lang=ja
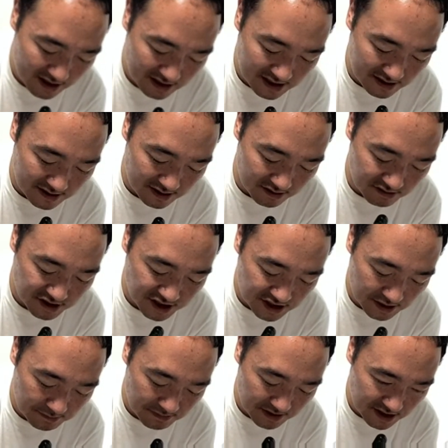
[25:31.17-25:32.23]
利権あ
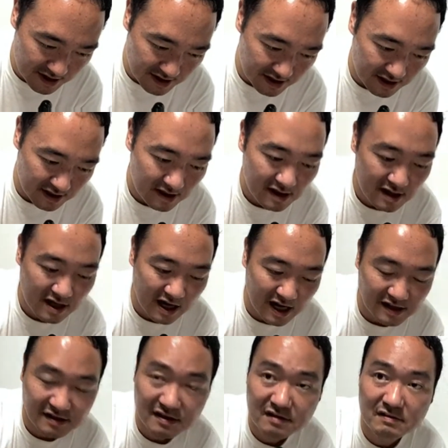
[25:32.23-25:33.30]
さりをしてみ
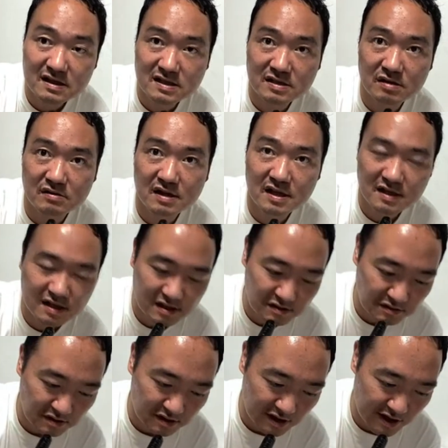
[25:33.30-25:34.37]
たり、あるい
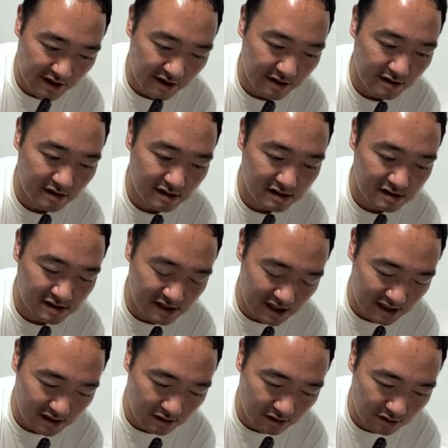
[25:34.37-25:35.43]
はそれによっ
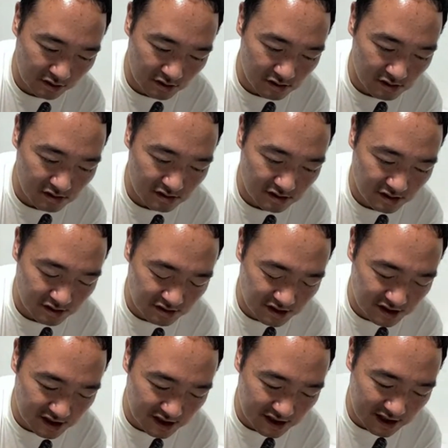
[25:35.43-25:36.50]
て政
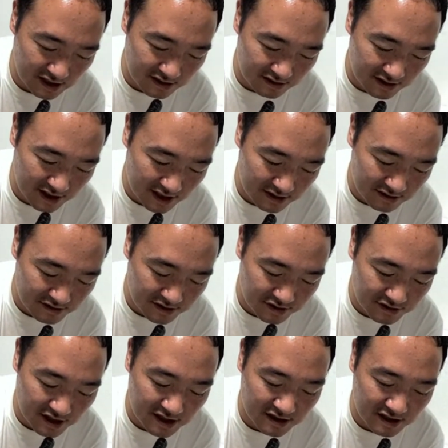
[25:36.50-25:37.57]
党の組
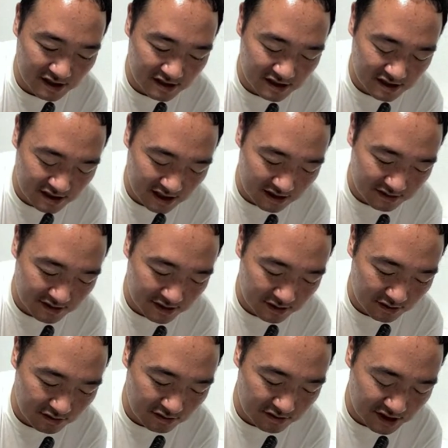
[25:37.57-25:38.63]
織拡大の
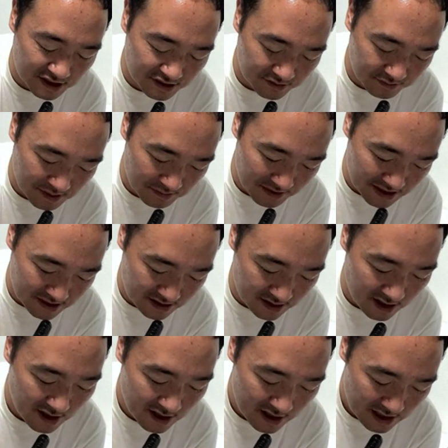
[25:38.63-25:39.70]
手段に使う
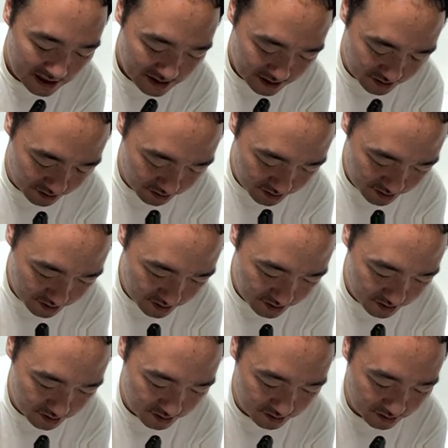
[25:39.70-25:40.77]
人を憎みます。
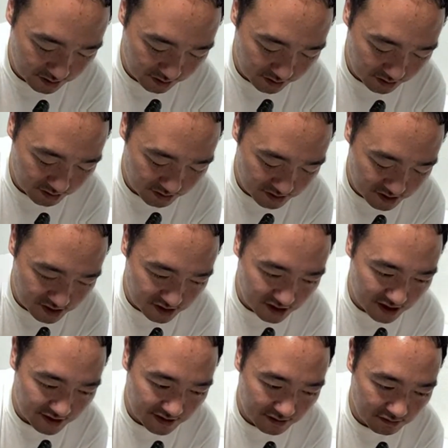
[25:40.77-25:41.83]
そう
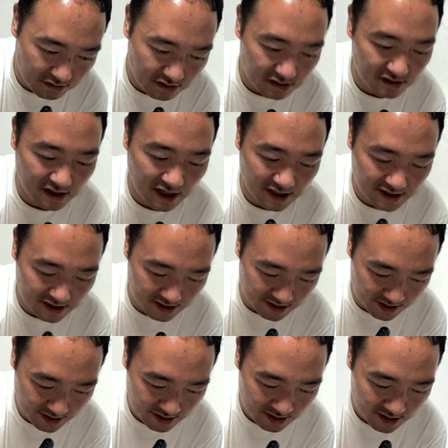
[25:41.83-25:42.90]
いう運動を続
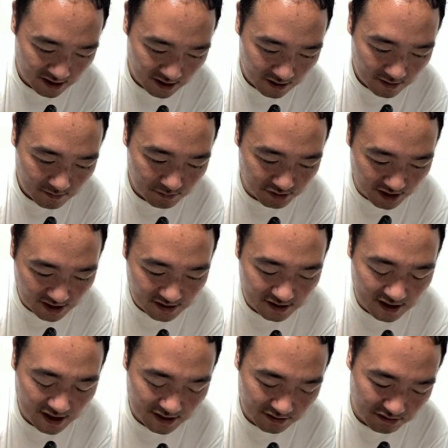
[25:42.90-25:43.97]
けておる限
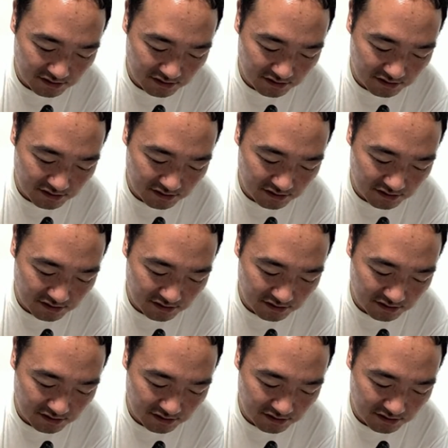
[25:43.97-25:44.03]
り、